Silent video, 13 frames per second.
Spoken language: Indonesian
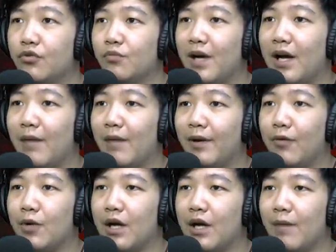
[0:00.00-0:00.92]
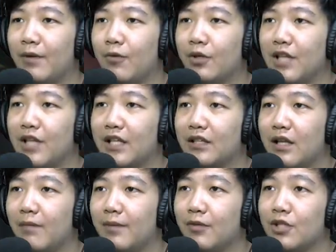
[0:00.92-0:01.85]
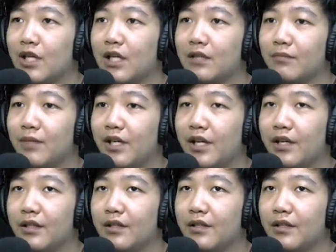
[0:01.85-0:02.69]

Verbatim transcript: Sumpah, HP gue, HP gue sekarat, HP gue sekarat. Mana dia?